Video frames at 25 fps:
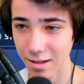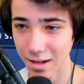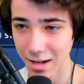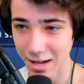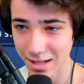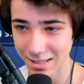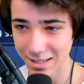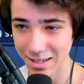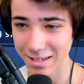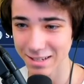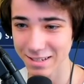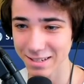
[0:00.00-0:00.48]

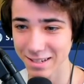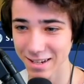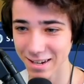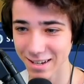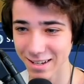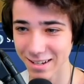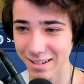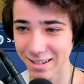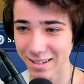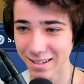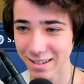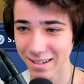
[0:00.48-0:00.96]
Alter, das ist
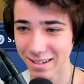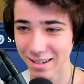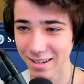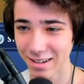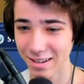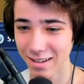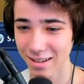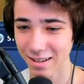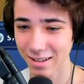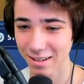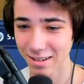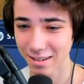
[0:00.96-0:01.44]
geil.
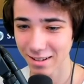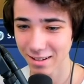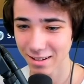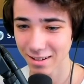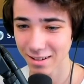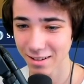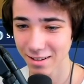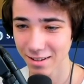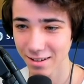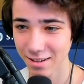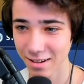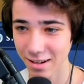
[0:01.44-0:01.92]

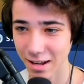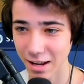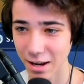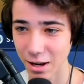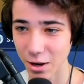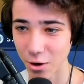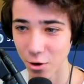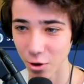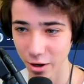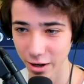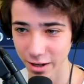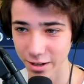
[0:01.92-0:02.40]

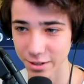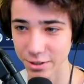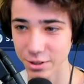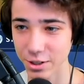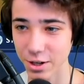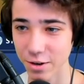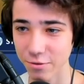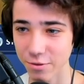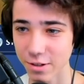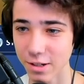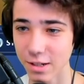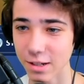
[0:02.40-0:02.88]
Lockerer
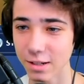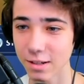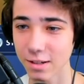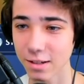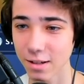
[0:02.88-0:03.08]
Shuffle.